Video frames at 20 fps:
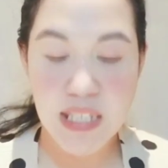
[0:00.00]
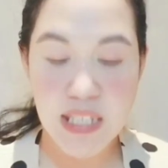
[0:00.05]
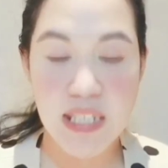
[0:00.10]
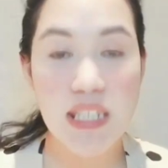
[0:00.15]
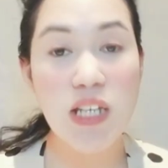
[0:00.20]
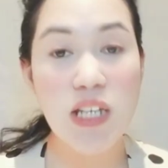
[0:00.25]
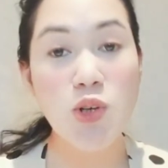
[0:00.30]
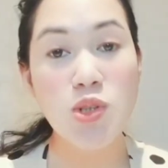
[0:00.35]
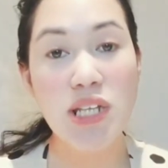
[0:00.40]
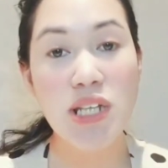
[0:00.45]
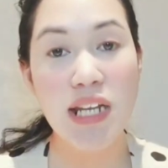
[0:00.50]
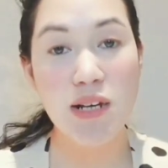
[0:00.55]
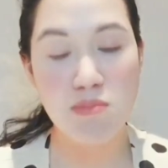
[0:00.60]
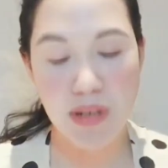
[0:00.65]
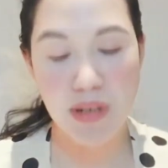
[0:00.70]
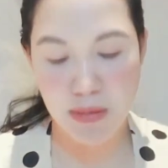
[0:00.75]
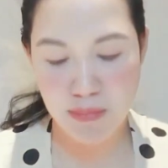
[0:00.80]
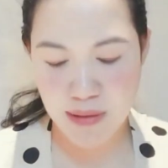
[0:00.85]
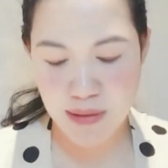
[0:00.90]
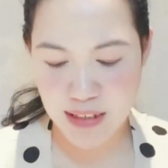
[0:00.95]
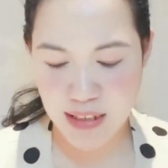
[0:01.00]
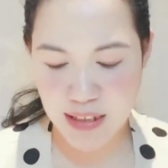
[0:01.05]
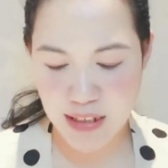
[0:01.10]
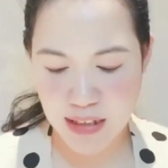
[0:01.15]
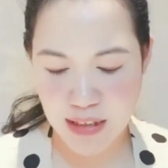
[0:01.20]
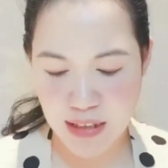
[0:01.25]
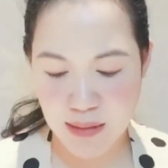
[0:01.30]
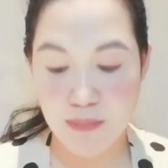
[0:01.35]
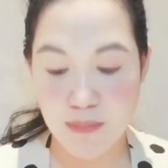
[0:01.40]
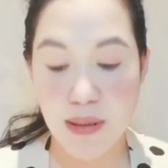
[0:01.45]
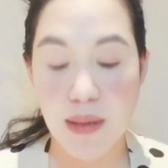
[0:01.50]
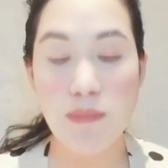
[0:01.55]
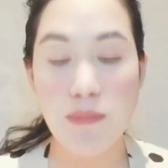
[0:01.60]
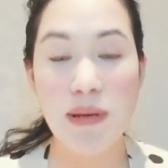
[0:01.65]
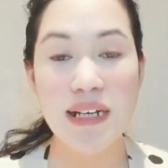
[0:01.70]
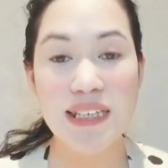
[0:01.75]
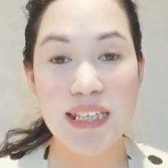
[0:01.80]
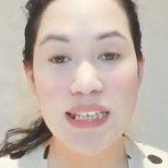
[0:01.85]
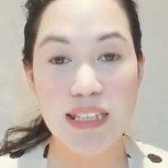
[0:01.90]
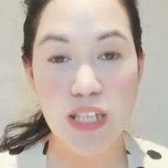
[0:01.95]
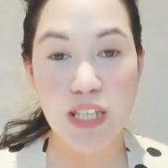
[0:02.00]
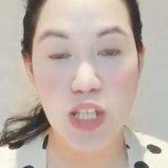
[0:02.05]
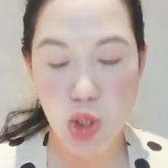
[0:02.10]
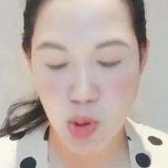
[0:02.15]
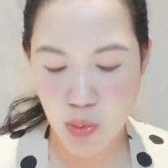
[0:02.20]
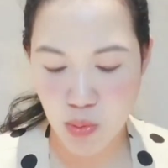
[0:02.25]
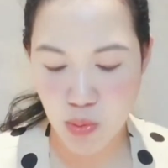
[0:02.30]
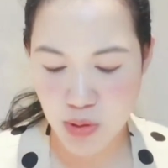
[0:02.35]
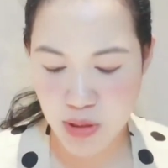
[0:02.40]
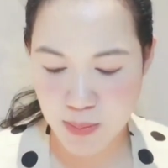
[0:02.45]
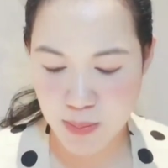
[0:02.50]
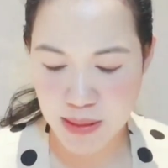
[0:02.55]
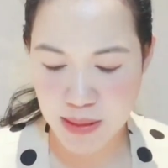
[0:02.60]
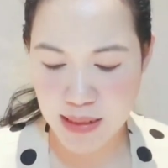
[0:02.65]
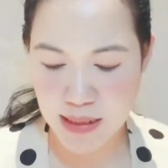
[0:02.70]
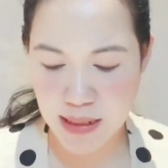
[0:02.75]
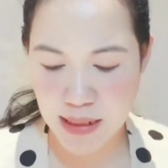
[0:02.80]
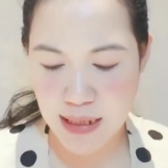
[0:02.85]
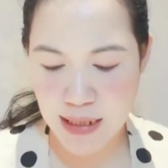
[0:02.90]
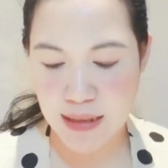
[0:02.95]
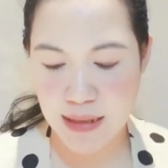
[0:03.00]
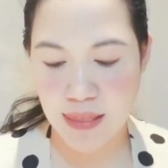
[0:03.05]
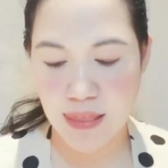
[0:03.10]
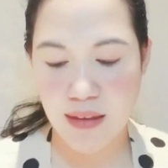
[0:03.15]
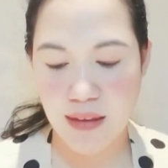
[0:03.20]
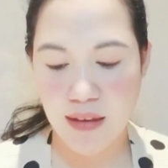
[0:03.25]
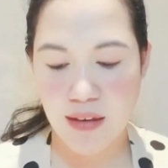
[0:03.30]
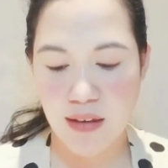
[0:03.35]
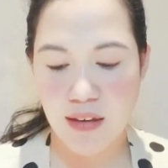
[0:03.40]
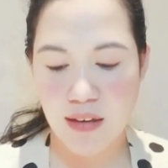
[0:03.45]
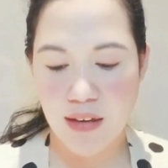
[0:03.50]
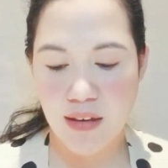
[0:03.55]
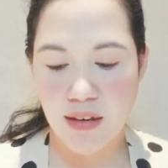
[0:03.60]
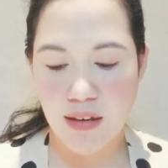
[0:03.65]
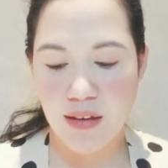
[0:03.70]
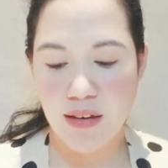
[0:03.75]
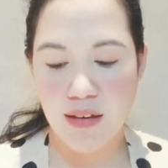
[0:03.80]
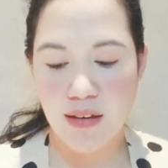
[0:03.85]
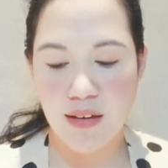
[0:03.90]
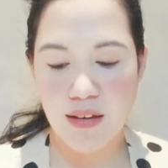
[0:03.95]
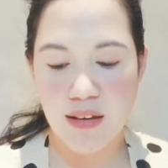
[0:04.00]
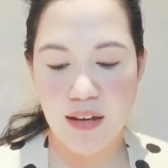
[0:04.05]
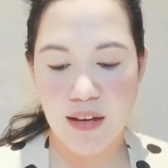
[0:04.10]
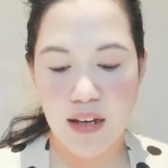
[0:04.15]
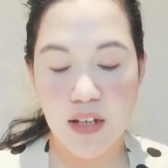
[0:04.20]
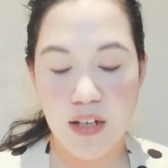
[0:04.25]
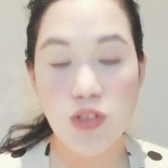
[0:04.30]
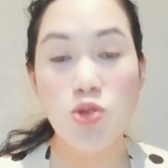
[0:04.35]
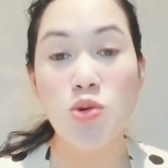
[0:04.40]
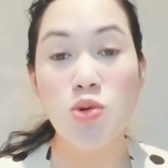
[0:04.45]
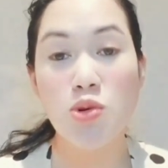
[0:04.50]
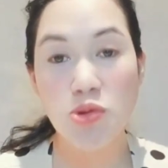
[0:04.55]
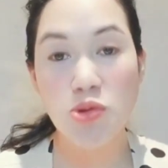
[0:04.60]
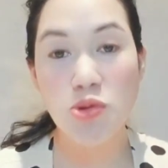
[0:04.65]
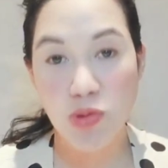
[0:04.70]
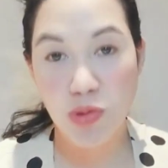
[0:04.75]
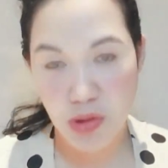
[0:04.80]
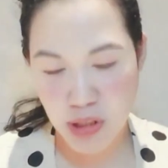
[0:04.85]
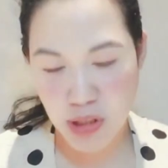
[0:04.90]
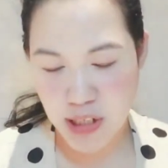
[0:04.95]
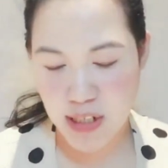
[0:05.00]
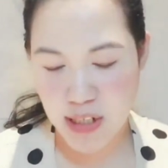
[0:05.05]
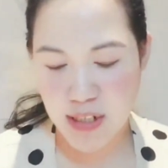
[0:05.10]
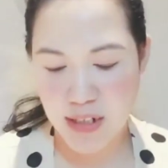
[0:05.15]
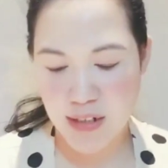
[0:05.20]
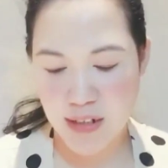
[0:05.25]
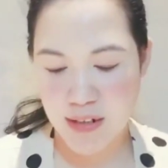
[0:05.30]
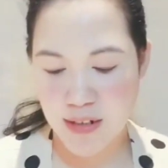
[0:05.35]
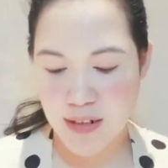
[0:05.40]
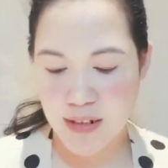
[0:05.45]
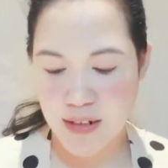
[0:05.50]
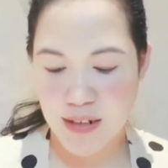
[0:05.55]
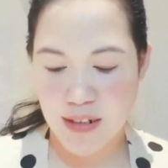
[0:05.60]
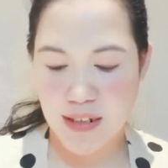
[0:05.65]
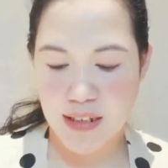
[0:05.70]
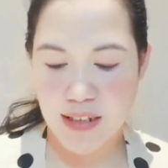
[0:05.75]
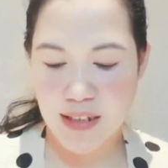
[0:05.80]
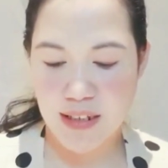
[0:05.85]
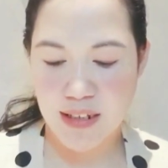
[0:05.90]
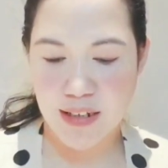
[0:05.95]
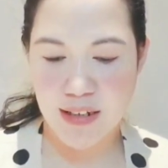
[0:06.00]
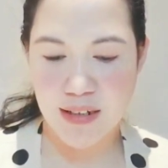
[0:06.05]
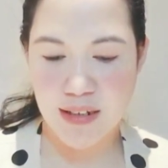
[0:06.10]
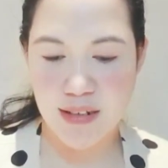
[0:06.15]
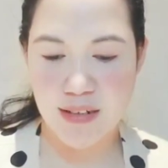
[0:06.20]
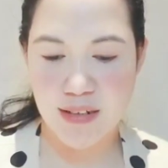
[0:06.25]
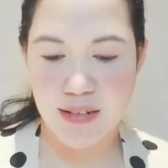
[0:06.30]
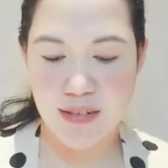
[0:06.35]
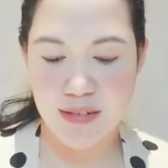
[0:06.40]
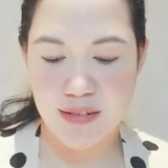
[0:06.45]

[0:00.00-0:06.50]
Hindi ko na lang babanggitin yung ospital at uh, doktor na